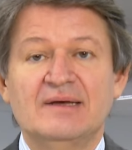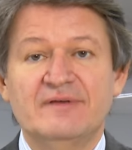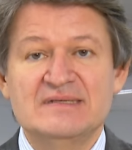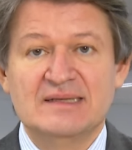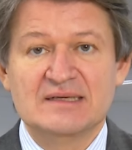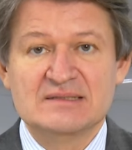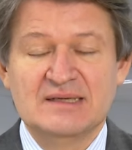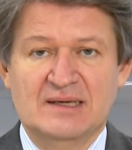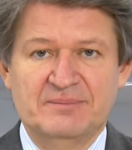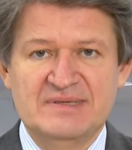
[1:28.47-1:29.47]
wie sie das
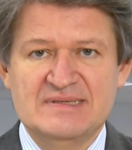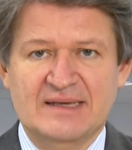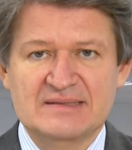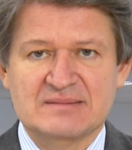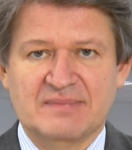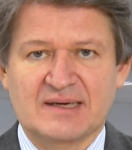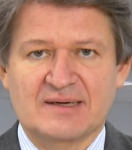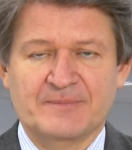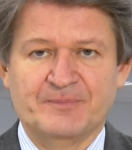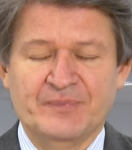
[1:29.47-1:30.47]
bis jetzt
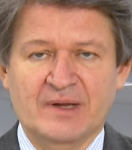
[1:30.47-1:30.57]
machen.